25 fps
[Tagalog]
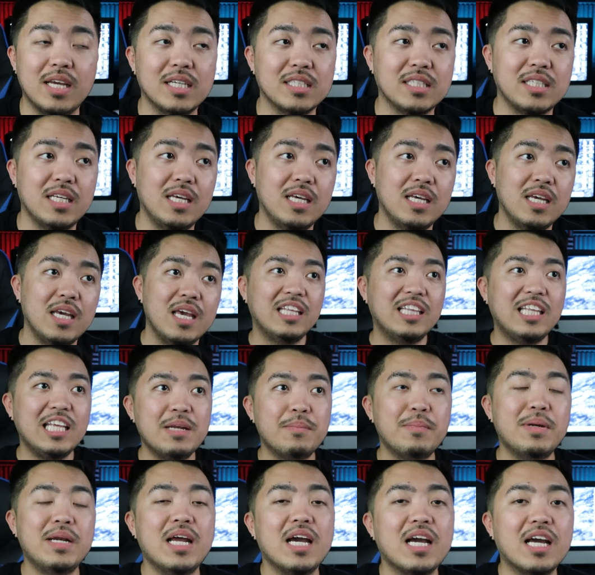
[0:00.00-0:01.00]
Kasi hindi
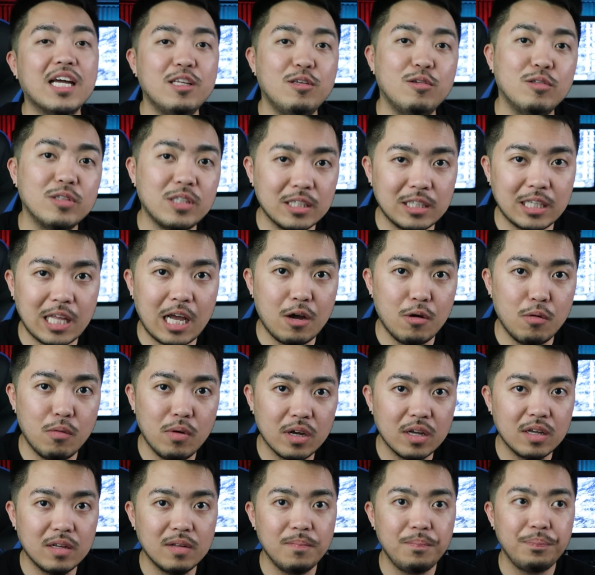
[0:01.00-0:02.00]
naman agad yung
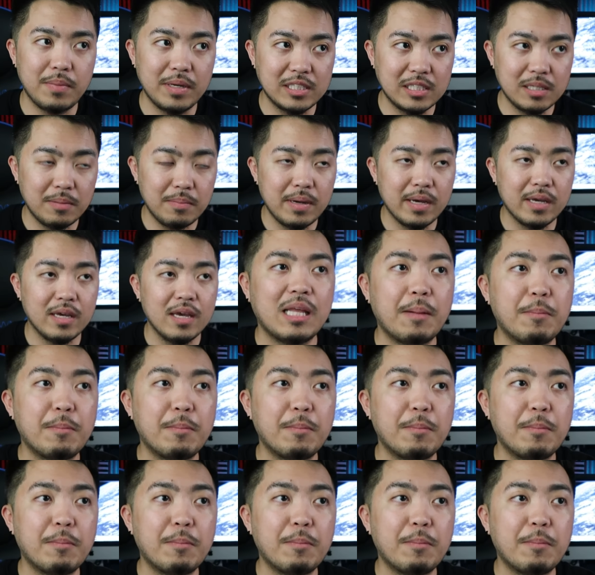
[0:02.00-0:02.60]
tatawag, sabay-sabay.